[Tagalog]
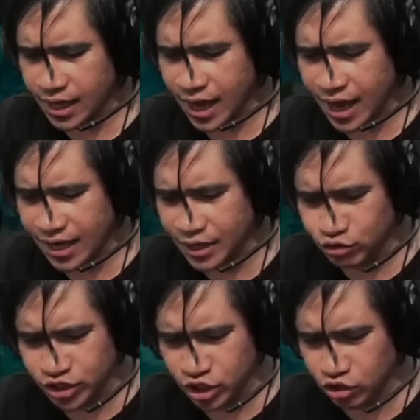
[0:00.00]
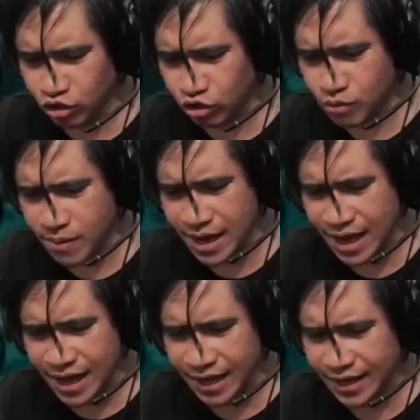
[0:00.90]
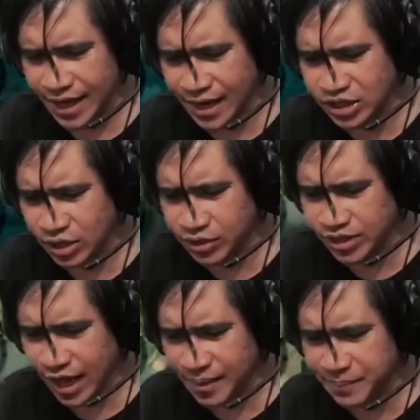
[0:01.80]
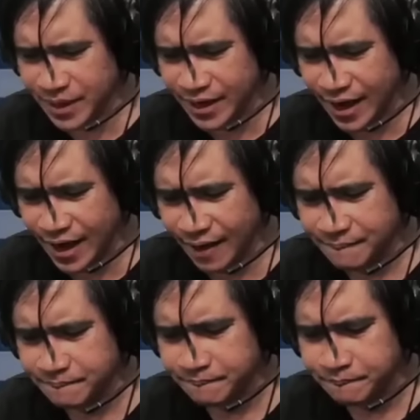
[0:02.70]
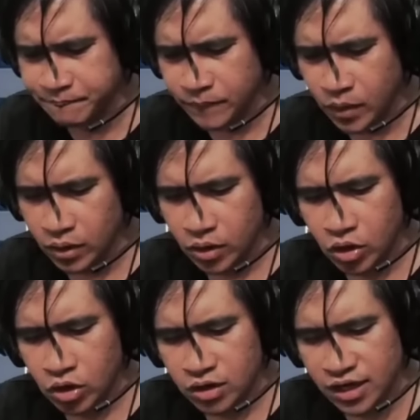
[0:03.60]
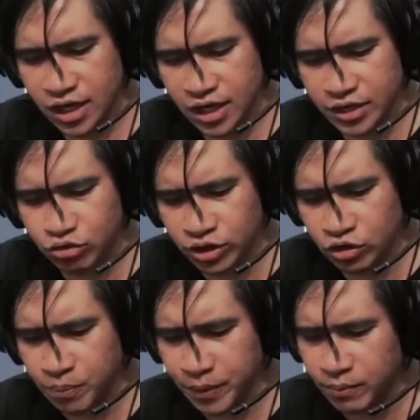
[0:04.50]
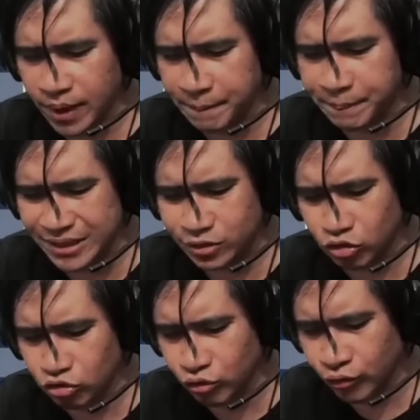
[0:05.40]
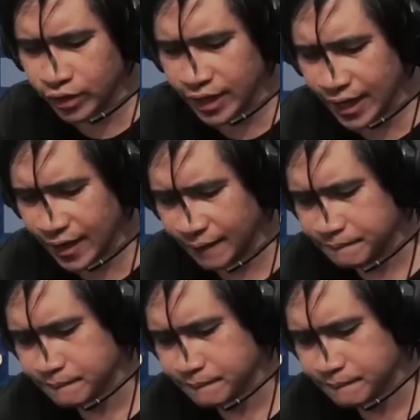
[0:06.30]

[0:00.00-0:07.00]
Akala nyo siguro makakayasa sa amin, ha? Lilitsunin ko pa yung mga bitlog nyo, eh, ha?